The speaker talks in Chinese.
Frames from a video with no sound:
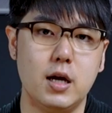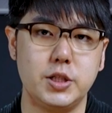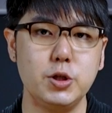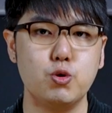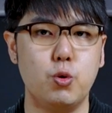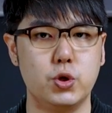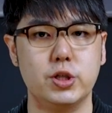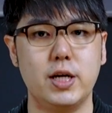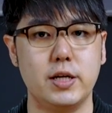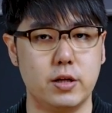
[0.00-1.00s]
新竹火
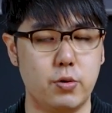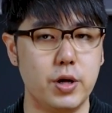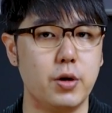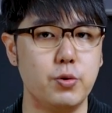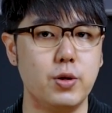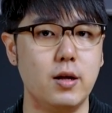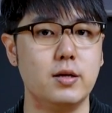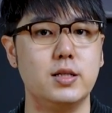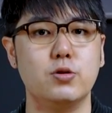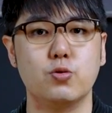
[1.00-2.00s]
车站也同样遇到
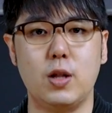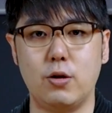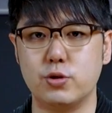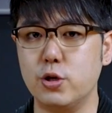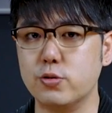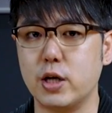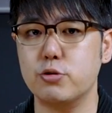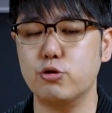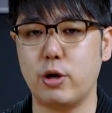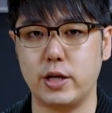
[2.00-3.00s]
了建筑老旧、商
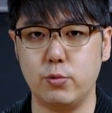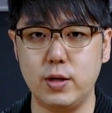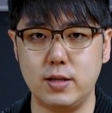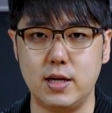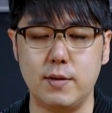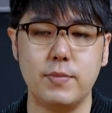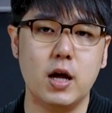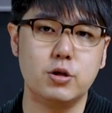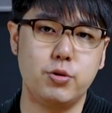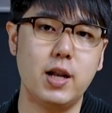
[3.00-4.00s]
圈转移的问题。
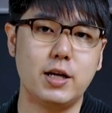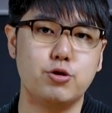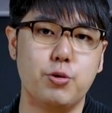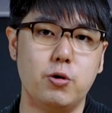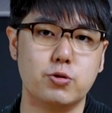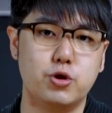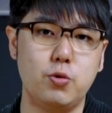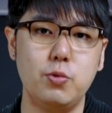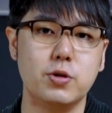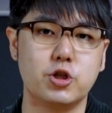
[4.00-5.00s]
举例来说，
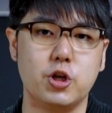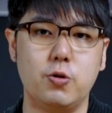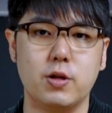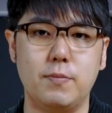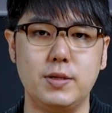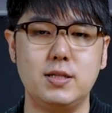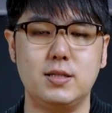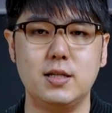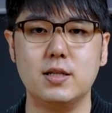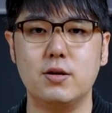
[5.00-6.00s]
周末的时候呢，比起
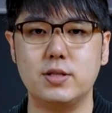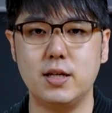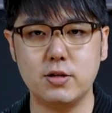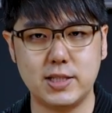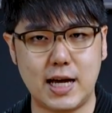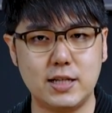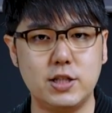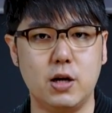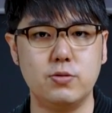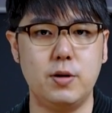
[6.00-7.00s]
进到街道狭
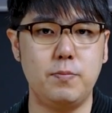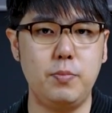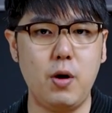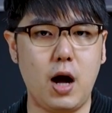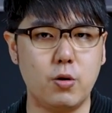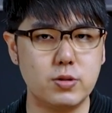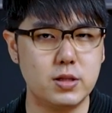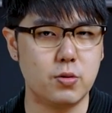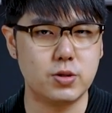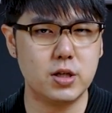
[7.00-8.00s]
小、人不好
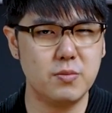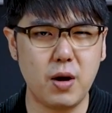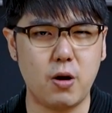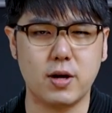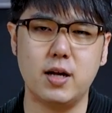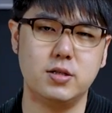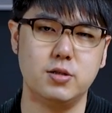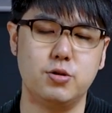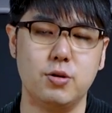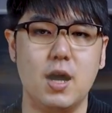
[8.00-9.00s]
走、车不好开的
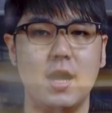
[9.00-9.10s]
市区，